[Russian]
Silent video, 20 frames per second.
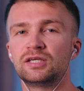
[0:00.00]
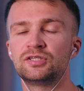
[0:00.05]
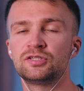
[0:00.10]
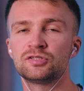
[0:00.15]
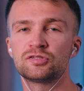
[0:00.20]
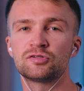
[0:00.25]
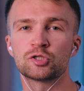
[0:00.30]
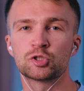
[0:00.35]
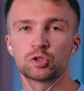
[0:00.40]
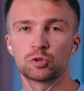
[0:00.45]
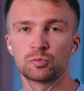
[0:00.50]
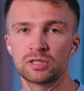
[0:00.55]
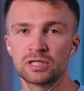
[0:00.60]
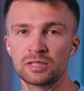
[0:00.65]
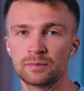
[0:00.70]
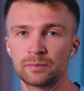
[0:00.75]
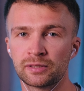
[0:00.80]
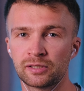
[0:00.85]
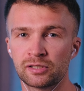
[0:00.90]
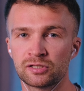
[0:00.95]
Единственное, что мне
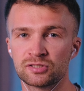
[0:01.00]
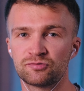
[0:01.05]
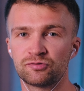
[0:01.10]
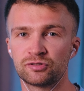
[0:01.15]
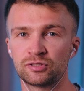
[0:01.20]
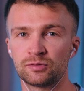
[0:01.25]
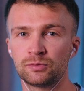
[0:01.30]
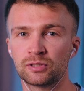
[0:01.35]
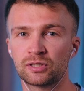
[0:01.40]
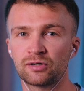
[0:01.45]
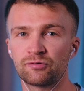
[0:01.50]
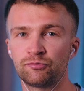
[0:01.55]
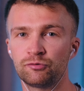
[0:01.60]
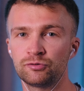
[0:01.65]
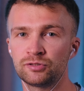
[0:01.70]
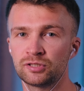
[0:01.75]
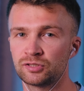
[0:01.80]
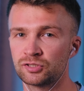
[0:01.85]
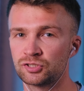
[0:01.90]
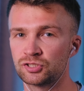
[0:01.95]
не понравилось в этом
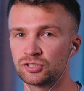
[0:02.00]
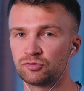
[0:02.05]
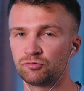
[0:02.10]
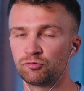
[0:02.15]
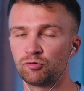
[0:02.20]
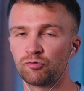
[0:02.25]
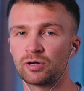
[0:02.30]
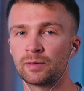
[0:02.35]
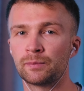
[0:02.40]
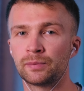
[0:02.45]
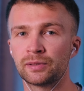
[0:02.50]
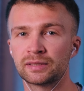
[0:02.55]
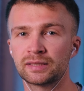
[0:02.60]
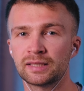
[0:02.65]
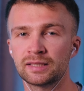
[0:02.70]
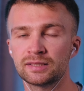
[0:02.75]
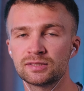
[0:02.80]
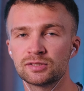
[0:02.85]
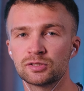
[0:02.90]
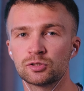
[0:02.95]
микрофоне, а точнее его
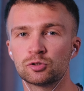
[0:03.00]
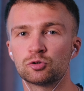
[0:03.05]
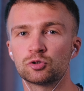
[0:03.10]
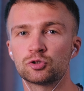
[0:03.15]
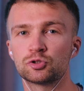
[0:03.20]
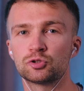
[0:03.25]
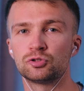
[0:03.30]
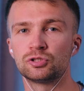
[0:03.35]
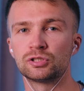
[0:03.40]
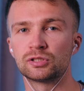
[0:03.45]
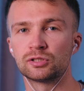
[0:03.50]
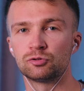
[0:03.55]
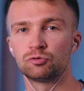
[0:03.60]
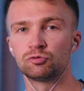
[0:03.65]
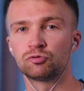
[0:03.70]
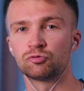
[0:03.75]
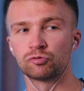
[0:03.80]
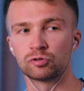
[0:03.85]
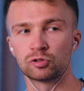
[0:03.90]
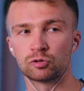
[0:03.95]
комплектации, то, что не
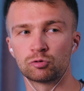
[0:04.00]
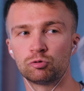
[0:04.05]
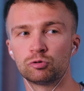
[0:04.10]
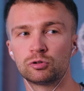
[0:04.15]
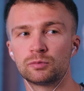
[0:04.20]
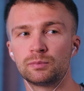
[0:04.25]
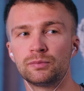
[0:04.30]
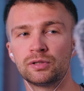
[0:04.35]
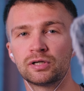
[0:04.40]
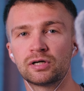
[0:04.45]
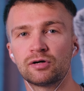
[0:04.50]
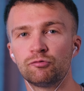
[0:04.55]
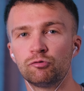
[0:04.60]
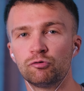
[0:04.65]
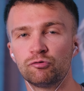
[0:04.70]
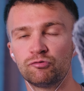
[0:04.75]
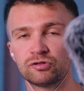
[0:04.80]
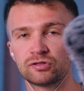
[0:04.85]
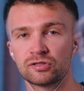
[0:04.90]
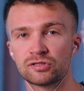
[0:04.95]
кладут вот такую вот
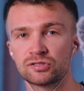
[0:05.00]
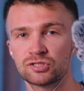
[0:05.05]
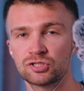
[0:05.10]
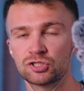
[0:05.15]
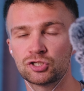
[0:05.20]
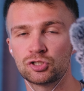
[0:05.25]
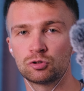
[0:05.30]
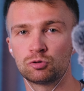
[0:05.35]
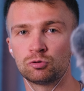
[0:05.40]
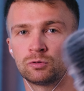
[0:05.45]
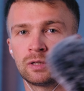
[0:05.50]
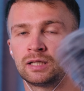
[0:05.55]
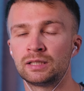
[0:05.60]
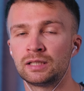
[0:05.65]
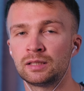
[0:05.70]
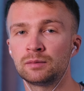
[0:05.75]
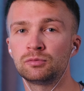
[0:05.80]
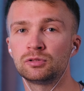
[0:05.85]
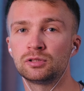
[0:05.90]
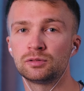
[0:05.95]
меховую ветрозащиту.
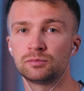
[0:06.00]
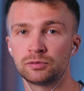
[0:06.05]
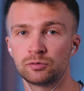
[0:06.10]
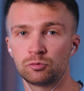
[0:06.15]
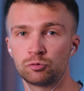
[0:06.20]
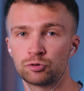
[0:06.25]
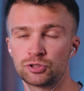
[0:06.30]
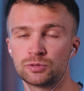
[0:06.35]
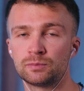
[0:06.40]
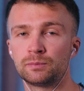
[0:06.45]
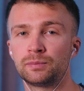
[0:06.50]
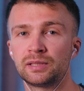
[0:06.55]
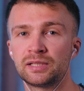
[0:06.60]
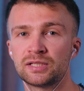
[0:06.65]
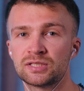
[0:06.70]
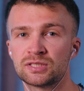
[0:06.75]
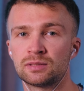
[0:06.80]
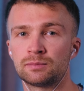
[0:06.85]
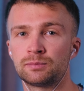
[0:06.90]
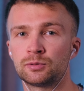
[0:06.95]
Она была бы очень
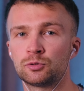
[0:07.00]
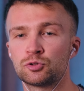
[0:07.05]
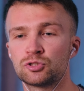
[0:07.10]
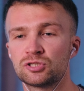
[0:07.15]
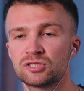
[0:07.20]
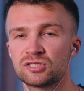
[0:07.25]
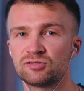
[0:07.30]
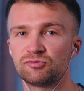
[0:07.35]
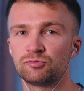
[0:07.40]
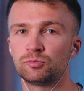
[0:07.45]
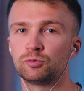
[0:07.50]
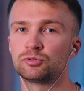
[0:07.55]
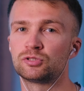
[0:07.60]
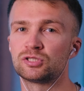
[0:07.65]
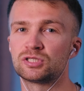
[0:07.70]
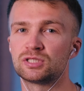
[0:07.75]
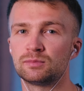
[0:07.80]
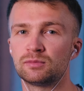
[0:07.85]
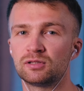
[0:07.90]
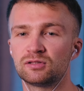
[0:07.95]
полезна, потому что если вы
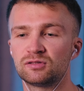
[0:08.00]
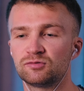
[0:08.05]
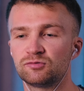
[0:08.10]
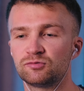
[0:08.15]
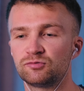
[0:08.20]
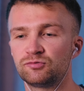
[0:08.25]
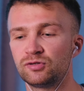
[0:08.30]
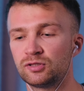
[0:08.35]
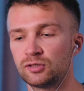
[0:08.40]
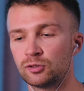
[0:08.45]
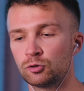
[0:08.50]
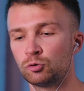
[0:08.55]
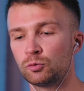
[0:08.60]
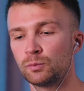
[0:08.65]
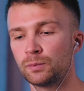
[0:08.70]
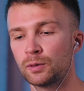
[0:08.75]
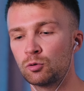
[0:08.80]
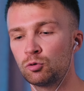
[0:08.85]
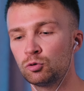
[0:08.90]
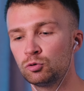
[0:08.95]
будете снимать ветреную
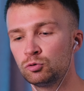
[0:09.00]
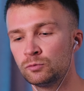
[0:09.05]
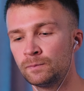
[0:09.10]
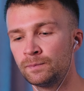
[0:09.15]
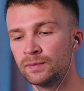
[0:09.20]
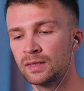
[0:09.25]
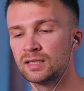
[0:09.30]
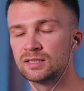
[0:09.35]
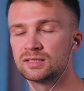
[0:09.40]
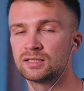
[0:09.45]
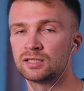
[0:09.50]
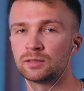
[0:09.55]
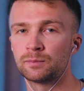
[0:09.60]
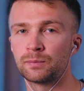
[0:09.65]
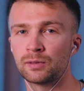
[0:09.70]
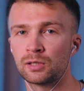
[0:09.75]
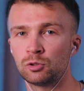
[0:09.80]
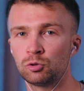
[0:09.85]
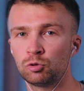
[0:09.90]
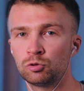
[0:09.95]
погоду, с этой
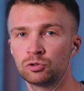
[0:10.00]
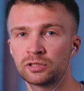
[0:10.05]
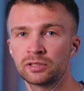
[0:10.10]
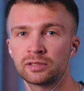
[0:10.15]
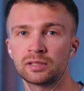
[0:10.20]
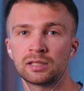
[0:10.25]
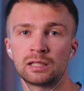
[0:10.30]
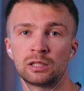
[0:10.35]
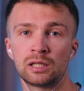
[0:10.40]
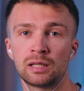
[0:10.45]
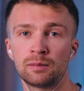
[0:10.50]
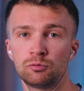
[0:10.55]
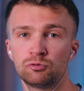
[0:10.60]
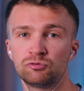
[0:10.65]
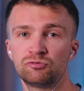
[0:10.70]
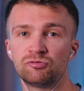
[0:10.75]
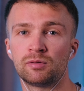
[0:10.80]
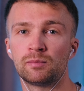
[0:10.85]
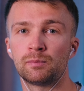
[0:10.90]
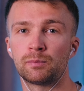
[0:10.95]
поролонкой она
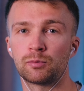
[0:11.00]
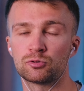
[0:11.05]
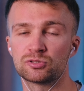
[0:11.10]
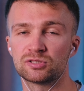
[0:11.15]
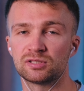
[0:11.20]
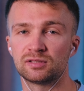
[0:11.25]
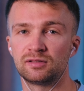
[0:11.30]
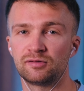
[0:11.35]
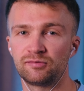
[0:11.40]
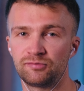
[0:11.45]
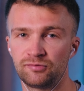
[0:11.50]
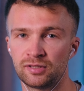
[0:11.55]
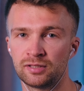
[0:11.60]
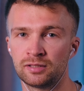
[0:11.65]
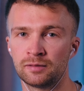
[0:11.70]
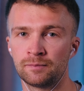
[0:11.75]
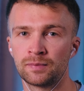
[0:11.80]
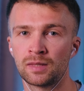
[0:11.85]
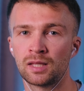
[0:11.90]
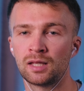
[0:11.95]
будет вам просто до
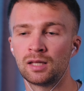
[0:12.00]
фени.